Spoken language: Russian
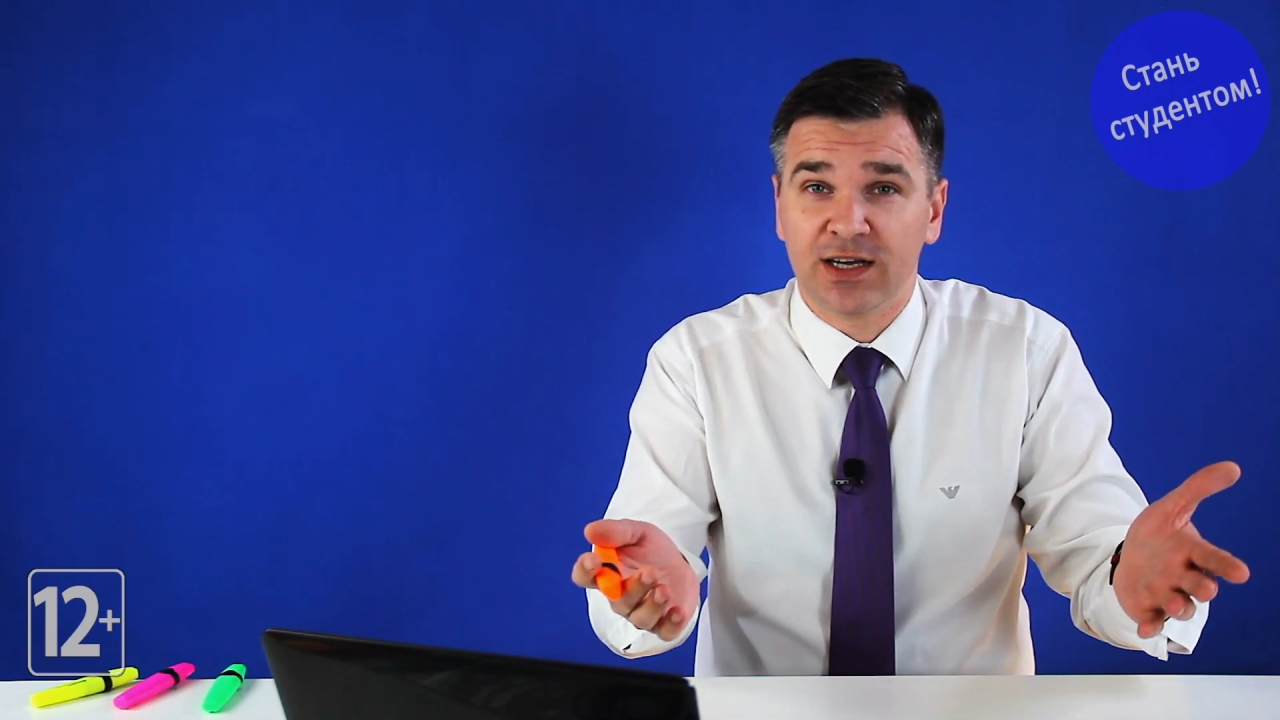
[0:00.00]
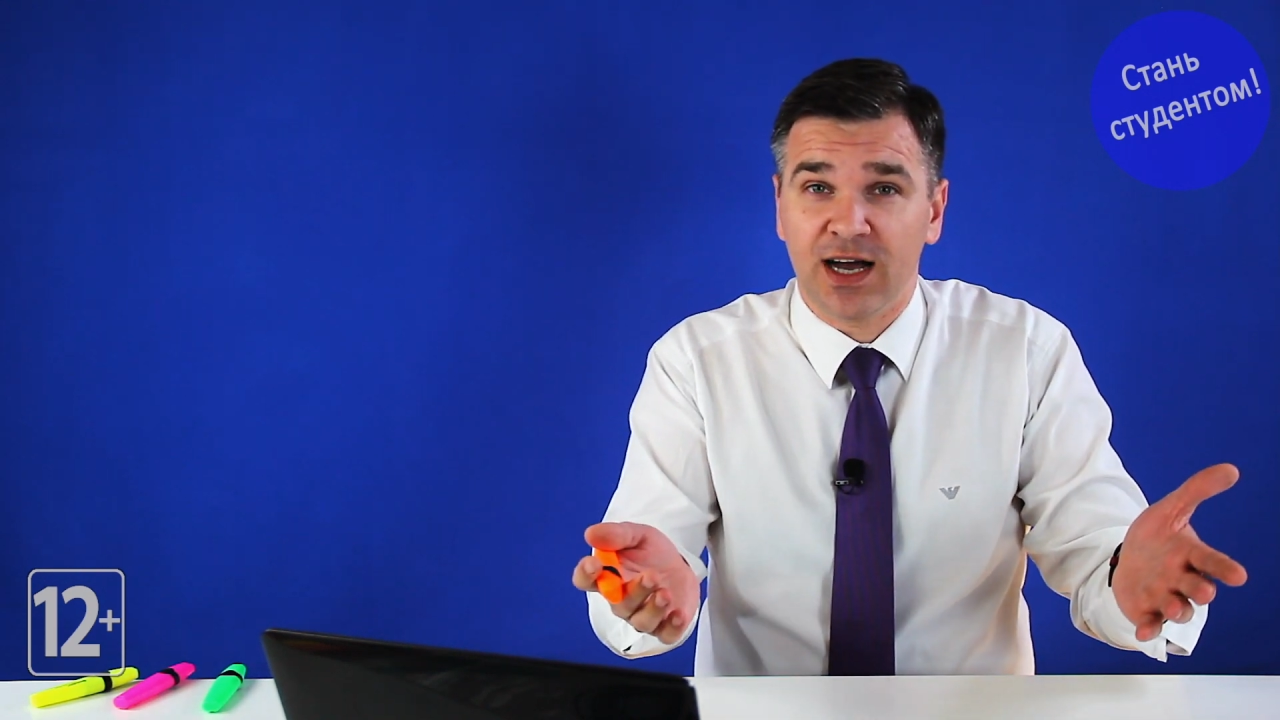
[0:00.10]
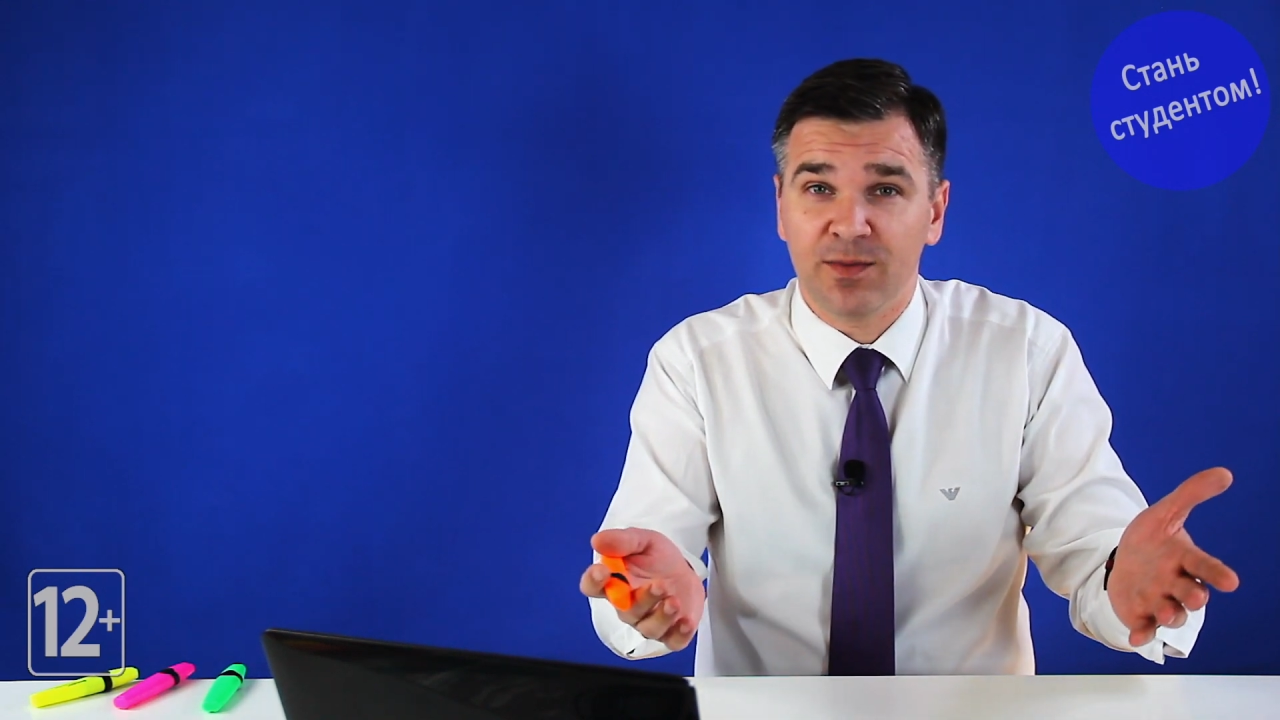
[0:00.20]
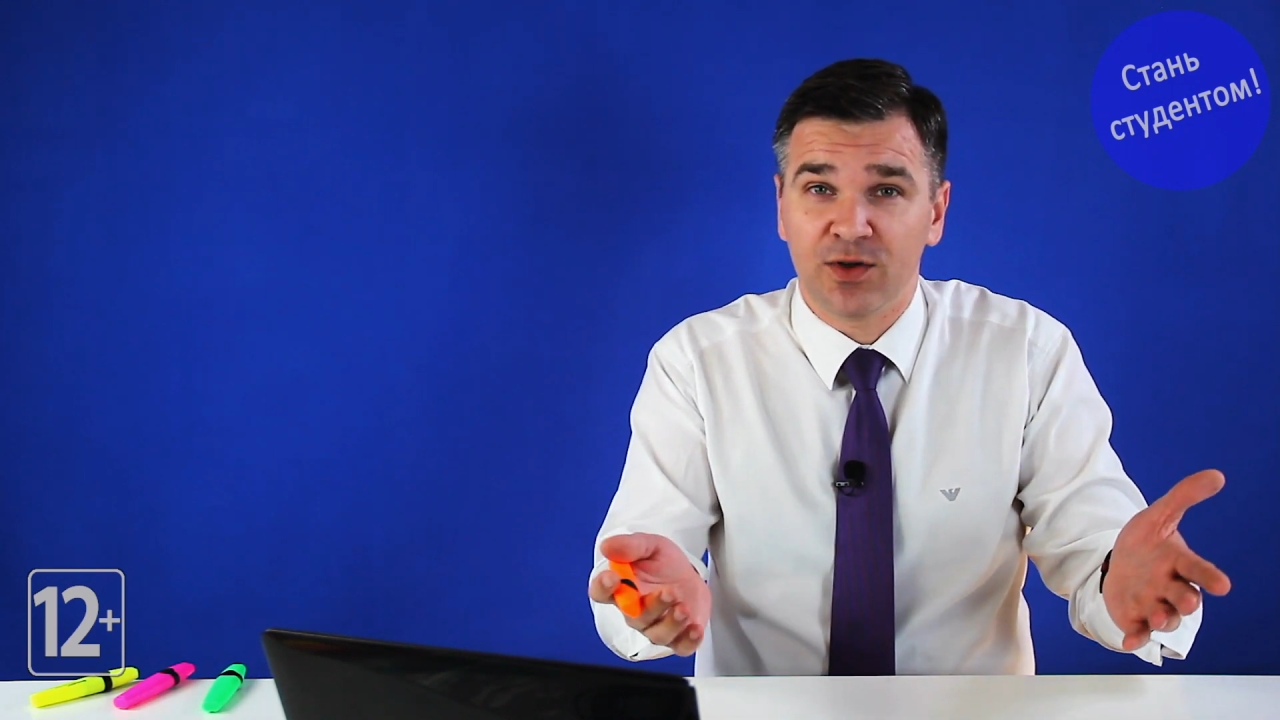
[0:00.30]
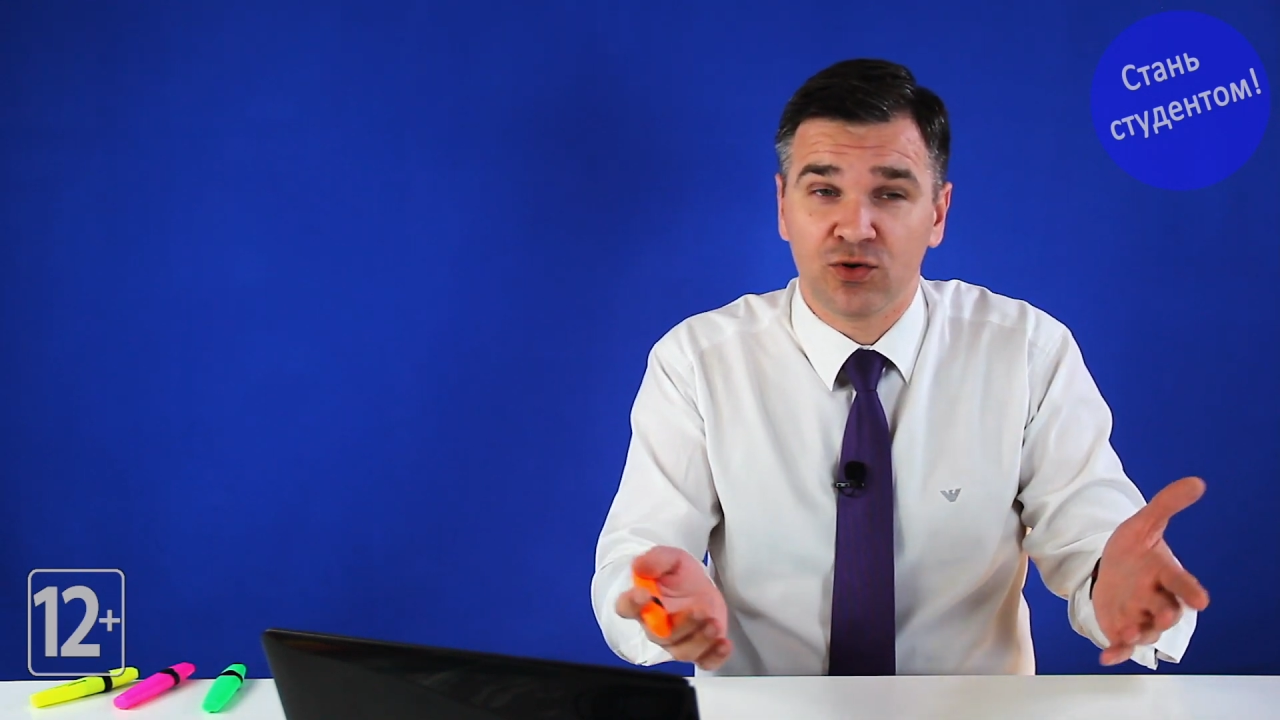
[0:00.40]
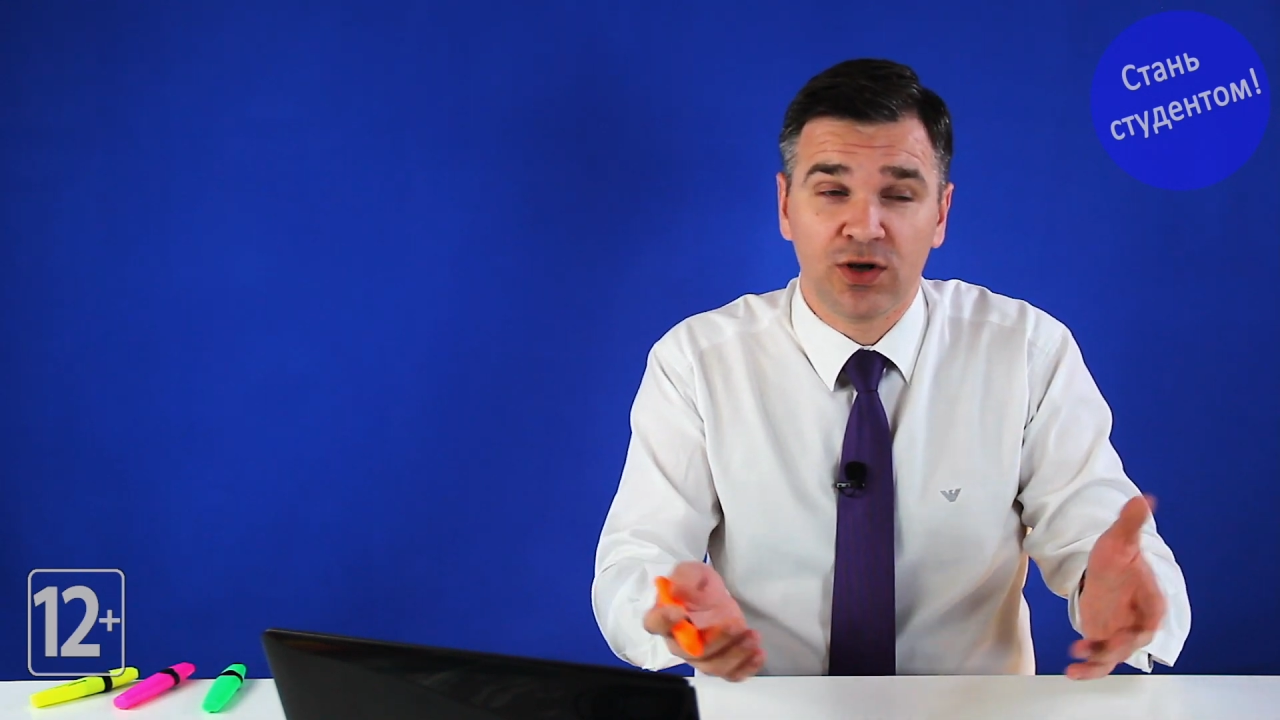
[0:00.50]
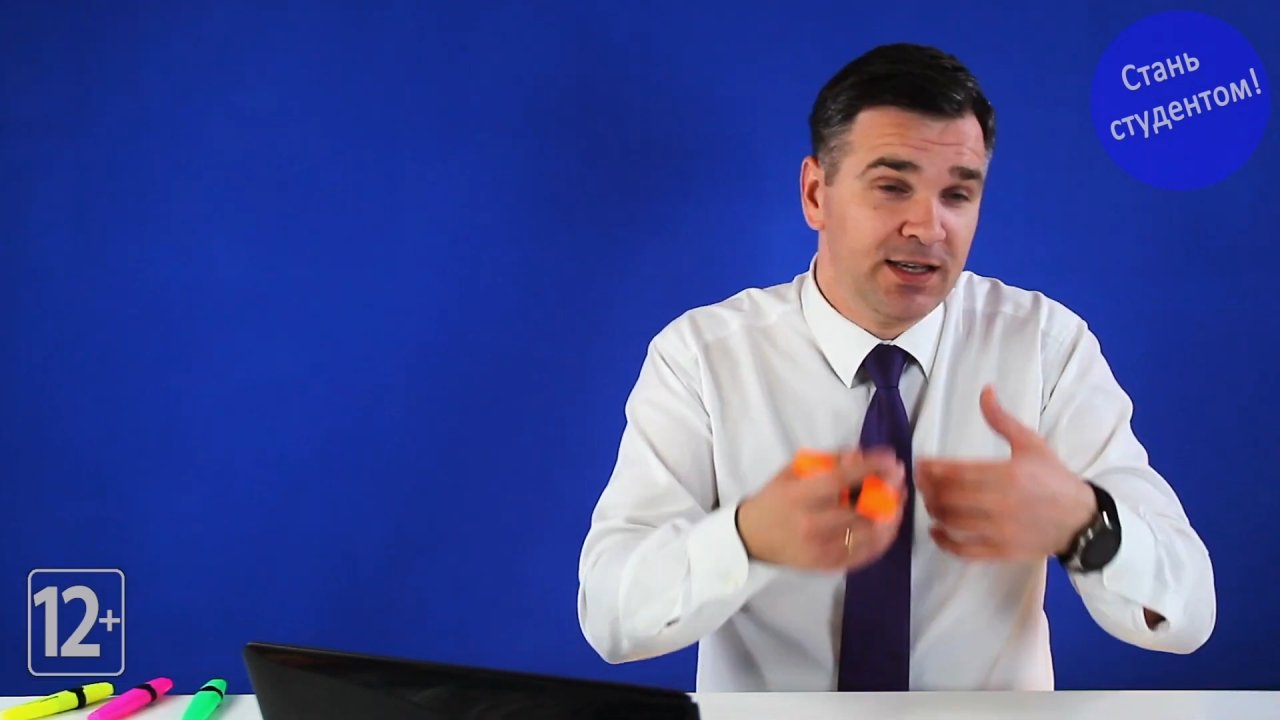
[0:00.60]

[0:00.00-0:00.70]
камеру